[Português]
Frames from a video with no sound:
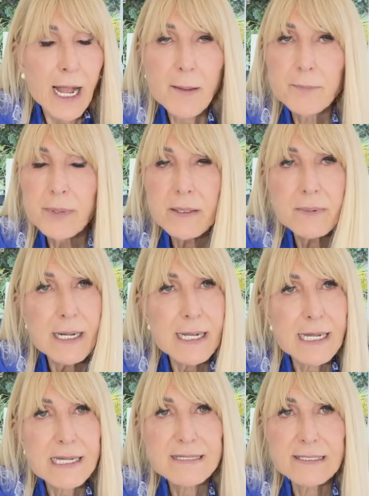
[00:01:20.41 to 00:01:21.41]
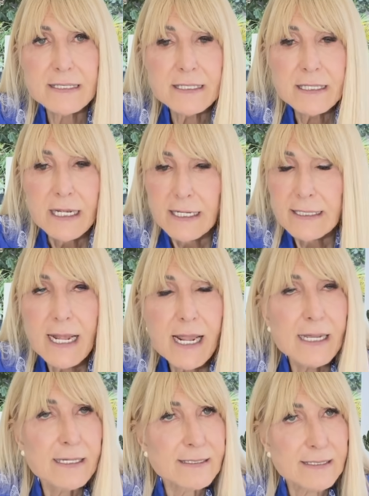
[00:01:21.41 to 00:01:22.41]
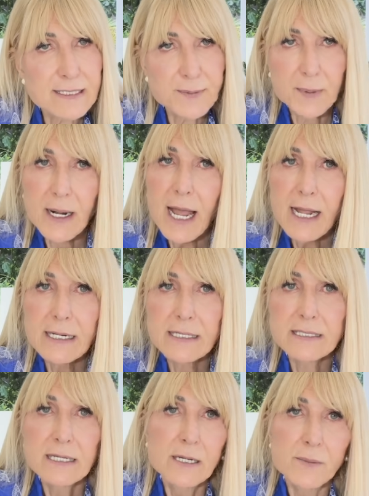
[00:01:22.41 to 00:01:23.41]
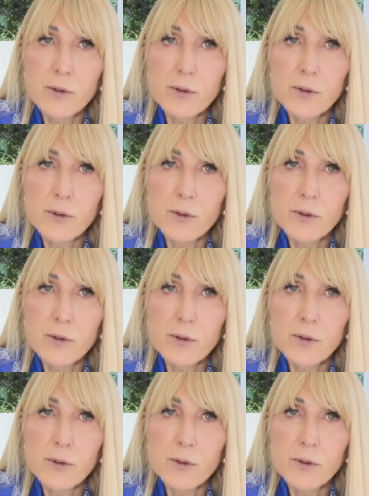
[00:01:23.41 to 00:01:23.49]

A Bíblia é assim, tem essas placas,